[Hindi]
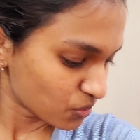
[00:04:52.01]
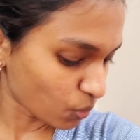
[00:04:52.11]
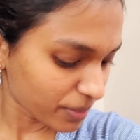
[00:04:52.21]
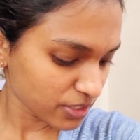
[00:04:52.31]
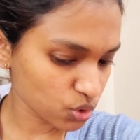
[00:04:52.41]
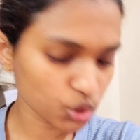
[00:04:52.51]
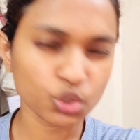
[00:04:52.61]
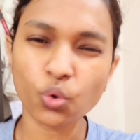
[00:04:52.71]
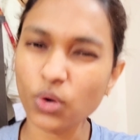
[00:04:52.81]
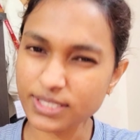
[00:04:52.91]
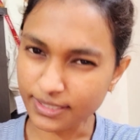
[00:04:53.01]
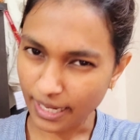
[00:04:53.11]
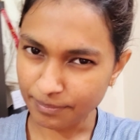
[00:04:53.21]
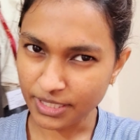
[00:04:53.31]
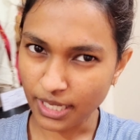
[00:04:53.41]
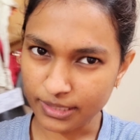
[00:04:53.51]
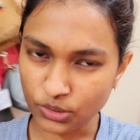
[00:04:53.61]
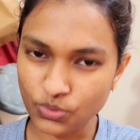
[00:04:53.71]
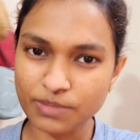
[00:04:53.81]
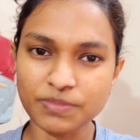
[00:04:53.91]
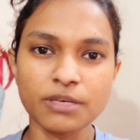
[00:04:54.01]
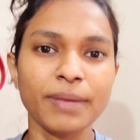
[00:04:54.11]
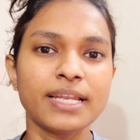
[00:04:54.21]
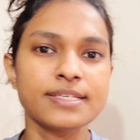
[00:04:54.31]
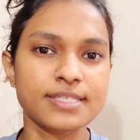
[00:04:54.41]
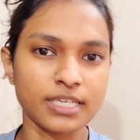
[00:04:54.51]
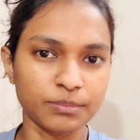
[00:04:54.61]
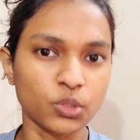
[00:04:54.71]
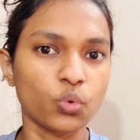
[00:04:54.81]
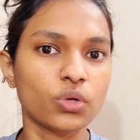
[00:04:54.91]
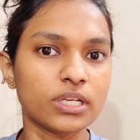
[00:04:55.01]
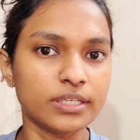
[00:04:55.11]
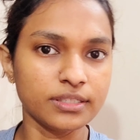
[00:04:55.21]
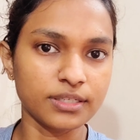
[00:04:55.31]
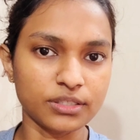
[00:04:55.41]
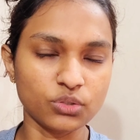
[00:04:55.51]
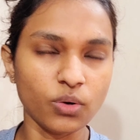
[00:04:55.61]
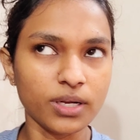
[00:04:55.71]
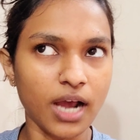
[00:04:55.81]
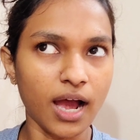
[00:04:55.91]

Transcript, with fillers: तो मैंने सोचा कि थोड़ा सा टाइम निकालती हूँ सबसे पहले इस टेबल को क्लीन करती हूँ और